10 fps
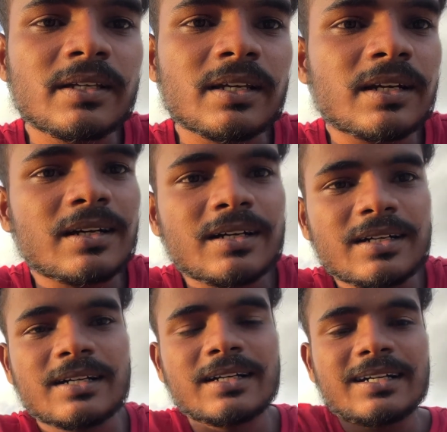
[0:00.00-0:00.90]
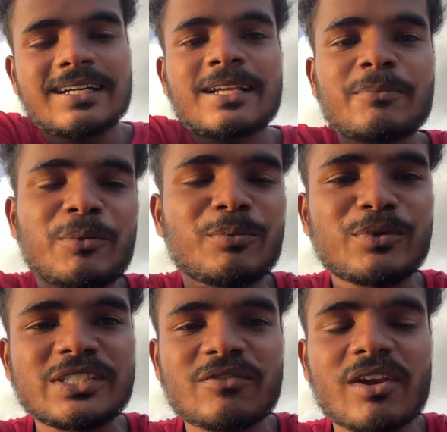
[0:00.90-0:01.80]
ఇంకా రేపు
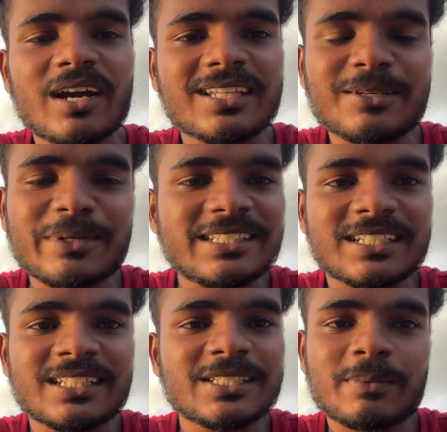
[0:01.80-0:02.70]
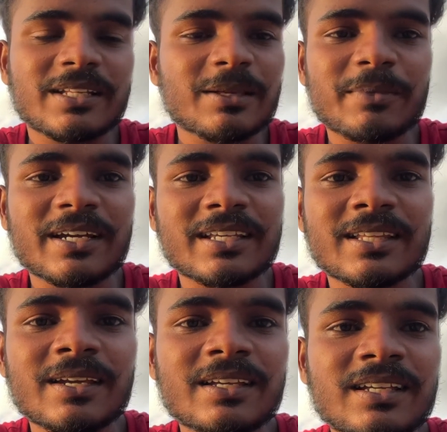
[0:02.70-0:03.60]
పూజ బ్లాగ్ అయితే మంచిగా తీసి పెడతాను
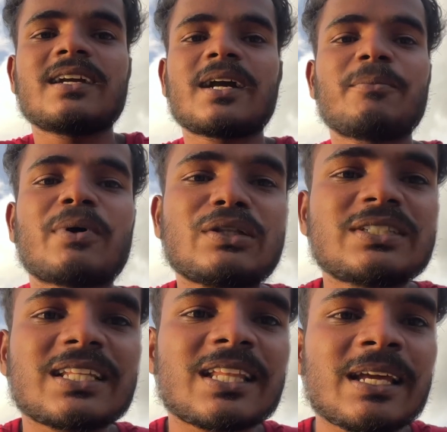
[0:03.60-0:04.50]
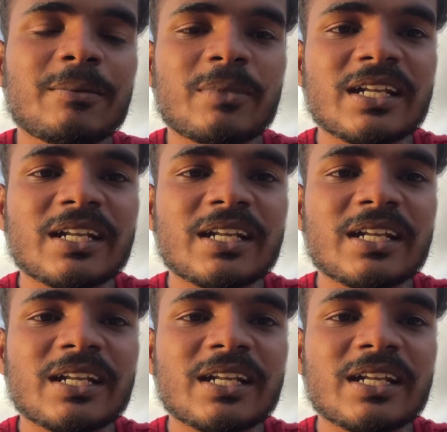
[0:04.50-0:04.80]
మీకైతే ఇంకా ఇప్పటి నుంచి అయితే మన